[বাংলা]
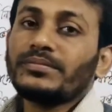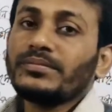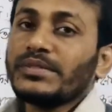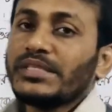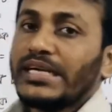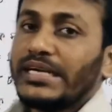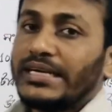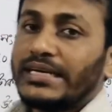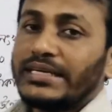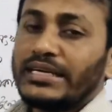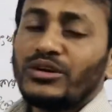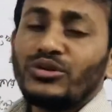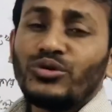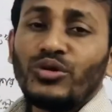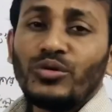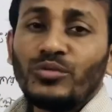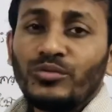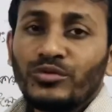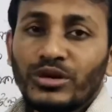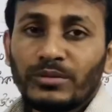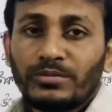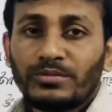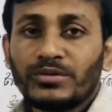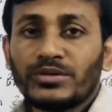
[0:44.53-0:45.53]
এটা একটা
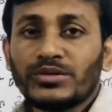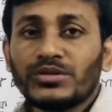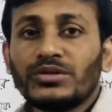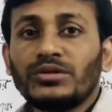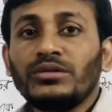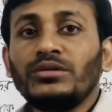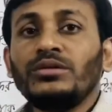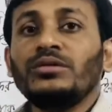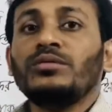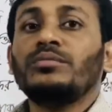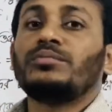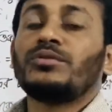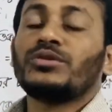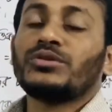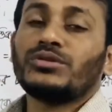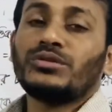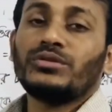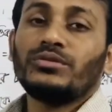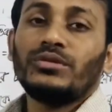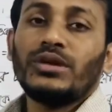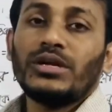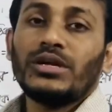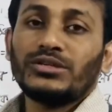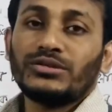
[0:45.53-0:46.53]
নমুনা প্রশ্ন
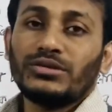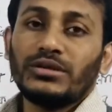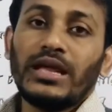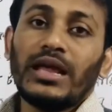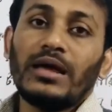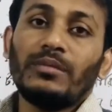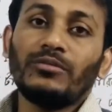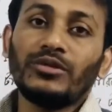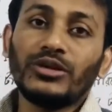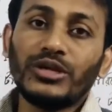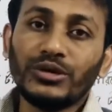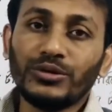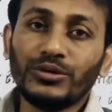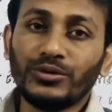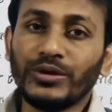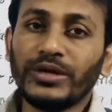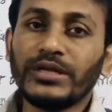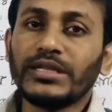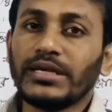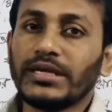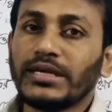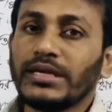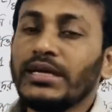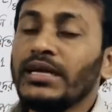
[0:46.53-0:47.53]
প্রশ্নগুলো আসলে এমনই হয়ে
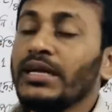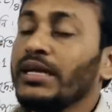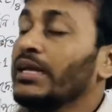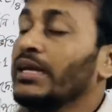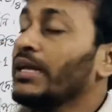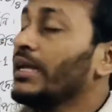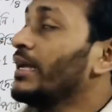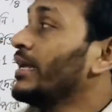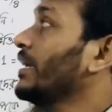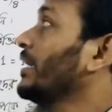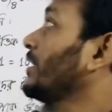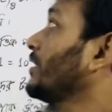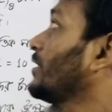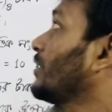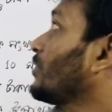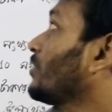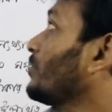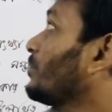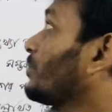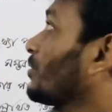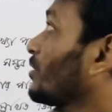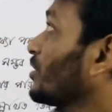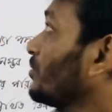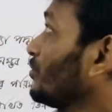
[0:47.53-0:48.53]
থাকে দেখো
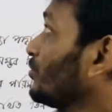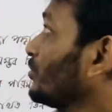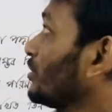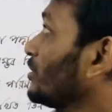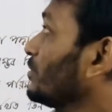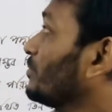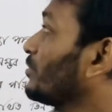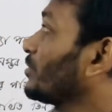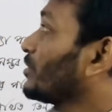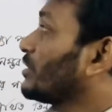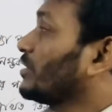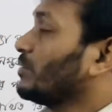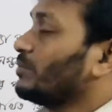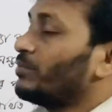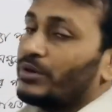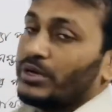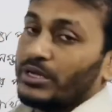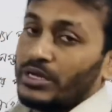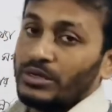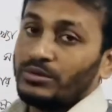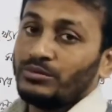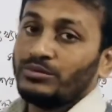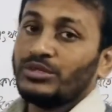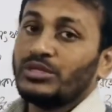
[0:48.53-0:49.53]
প্রথম উদ্দীপকটি পড়ে
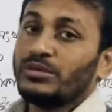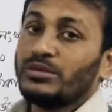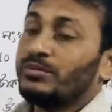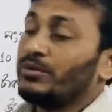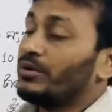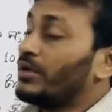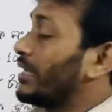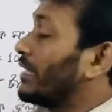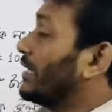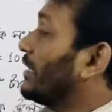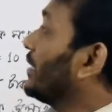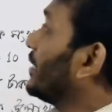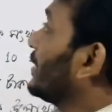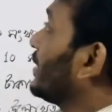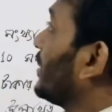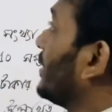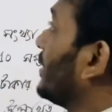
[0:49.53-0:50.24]
না উদ্দীপকে কী লেখা